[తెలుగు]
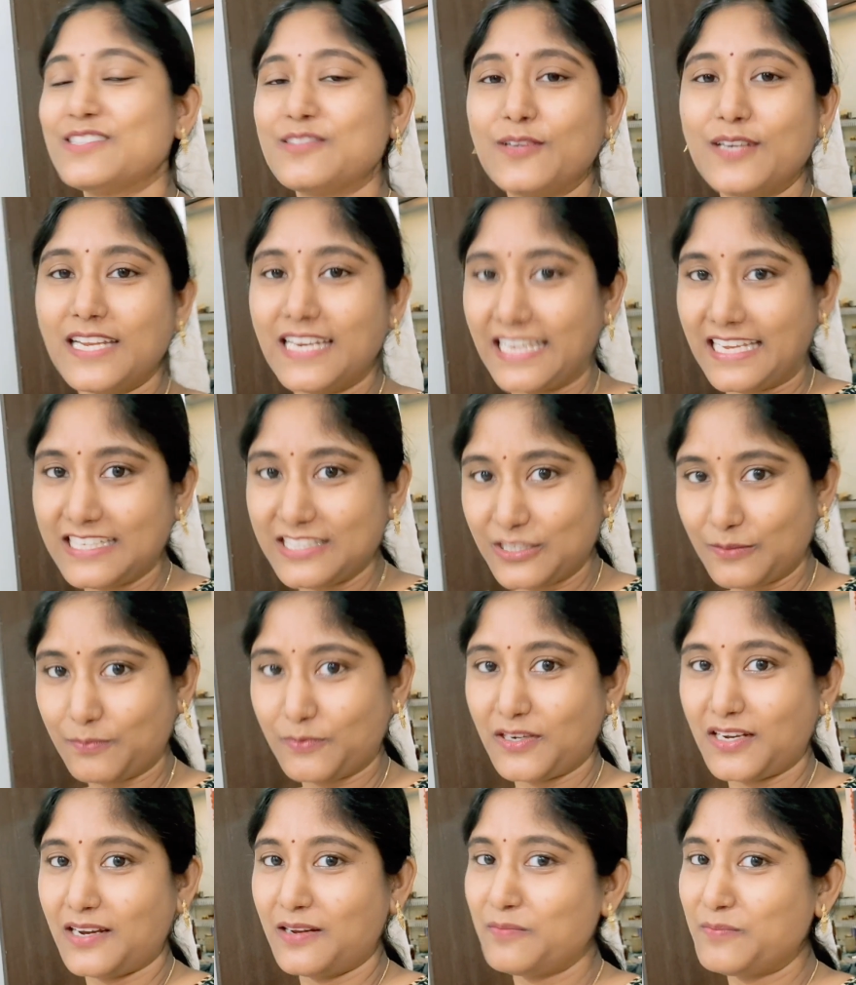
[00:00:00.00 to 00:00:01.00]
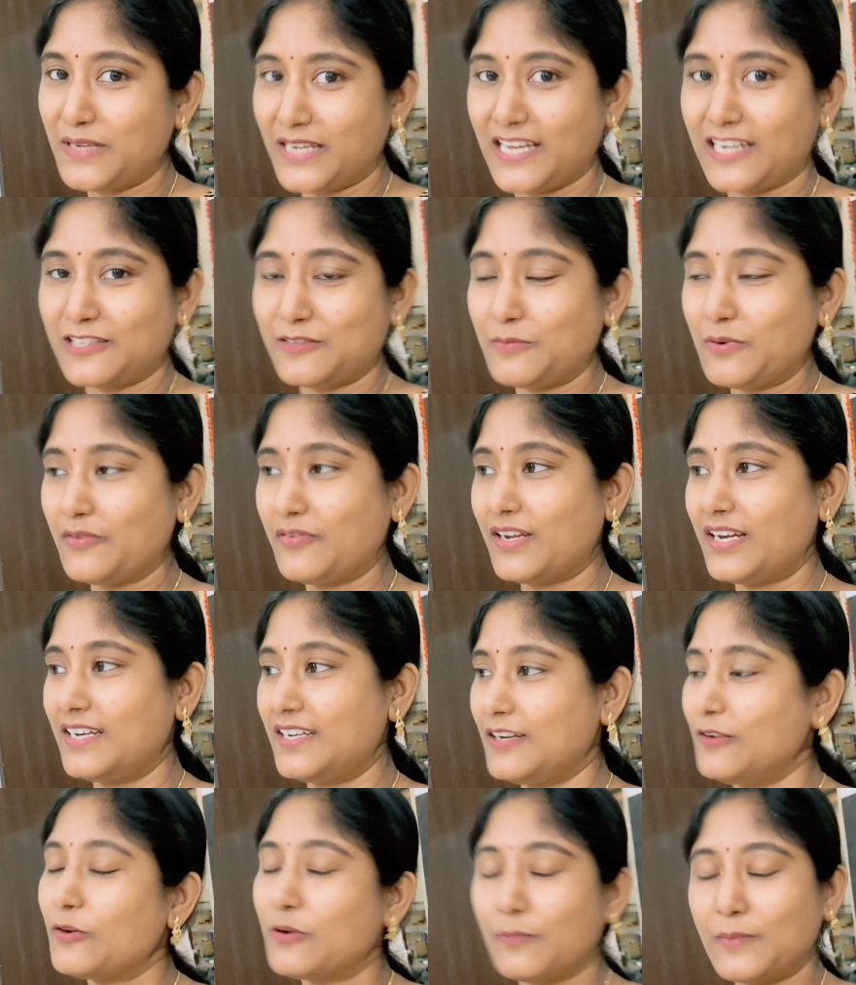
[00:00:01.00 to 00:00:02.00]
సో నేను ఏం చెప్తున్నానని మీకు అర్థం
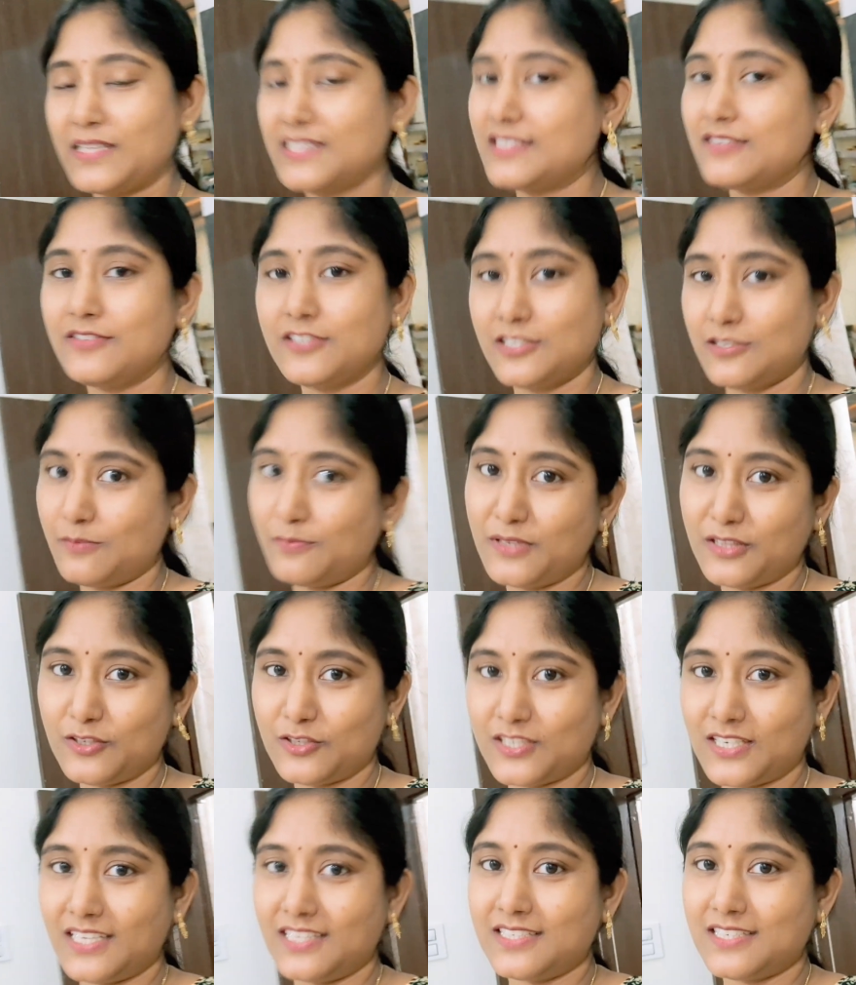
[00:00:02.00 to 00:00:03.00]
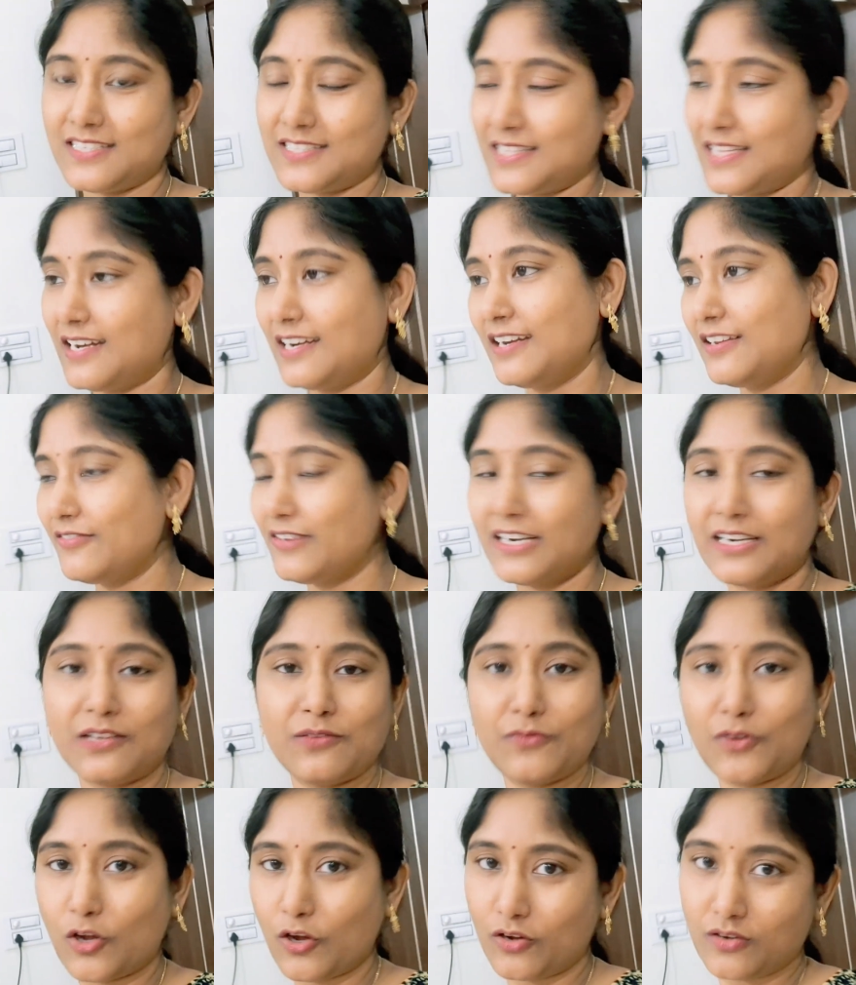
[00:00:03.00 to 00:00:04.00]
అవ్వాలంటే ఒక మంచి విషయం మీతో షేర్ చేస్తానండి వాళ్ళ
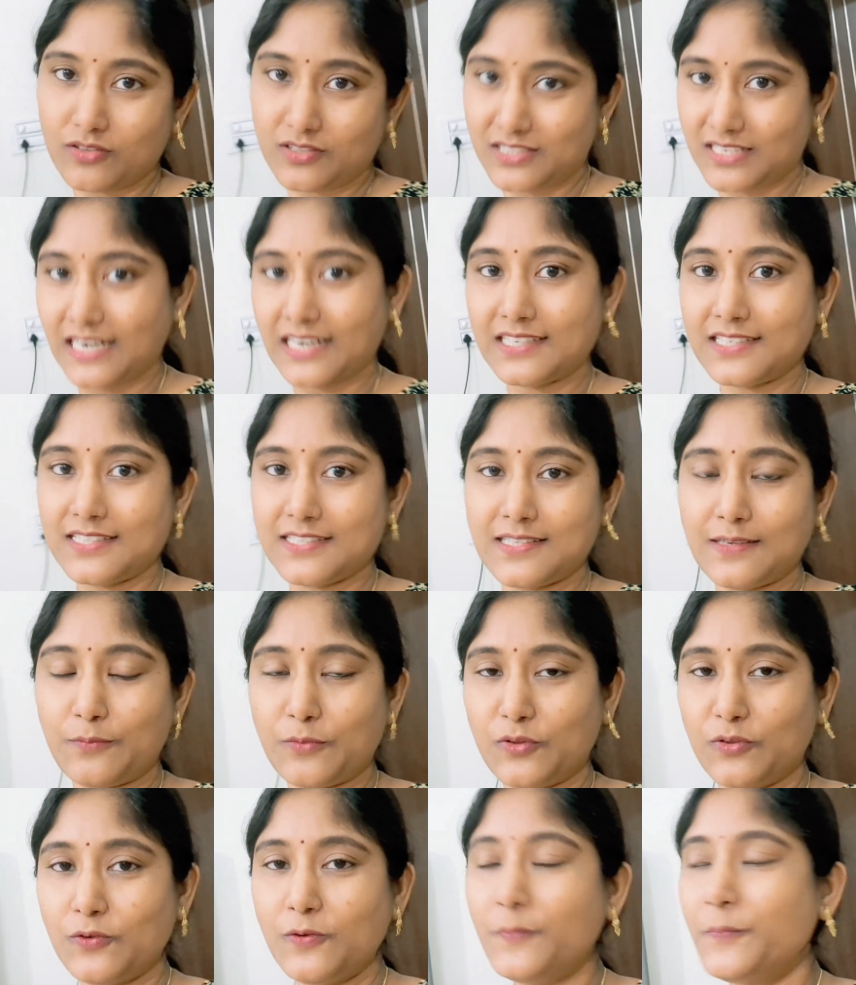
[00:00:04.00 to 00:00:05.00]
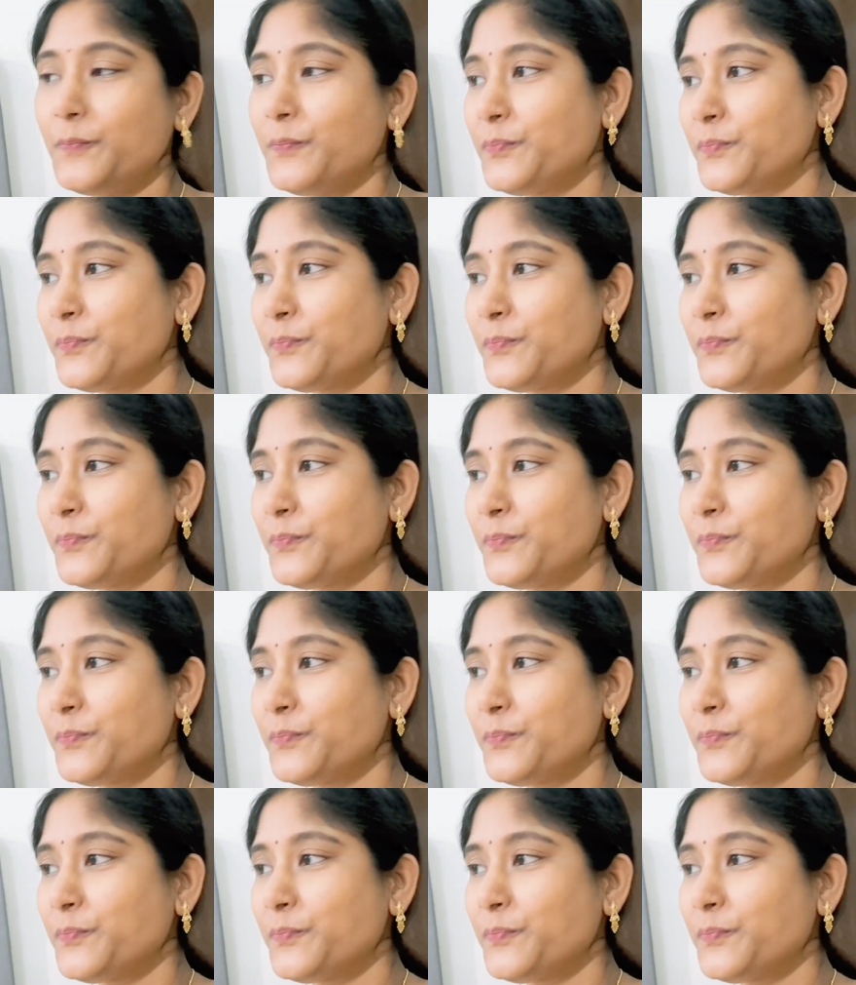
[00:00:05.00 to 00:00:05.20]
వ్లాగ్ స్టార్ట్ చేసే ముందు